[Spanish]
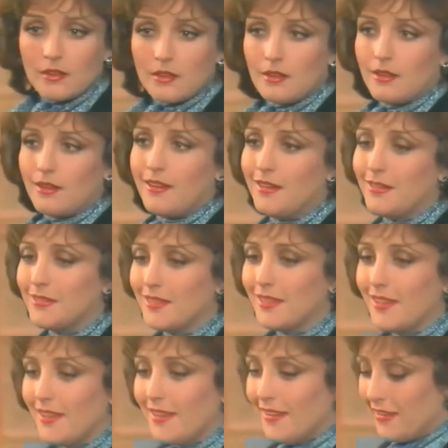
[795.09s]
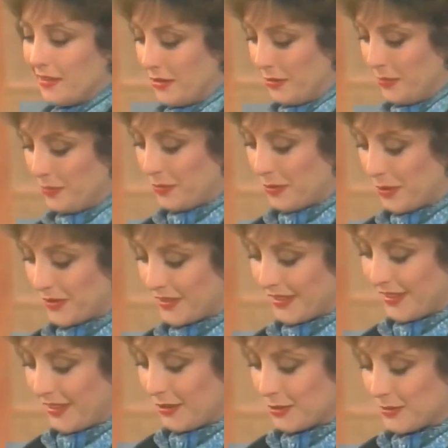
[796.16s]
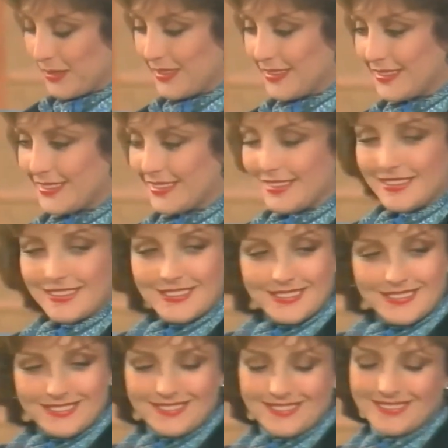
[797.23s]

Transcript: no importa, Carlos Valentín.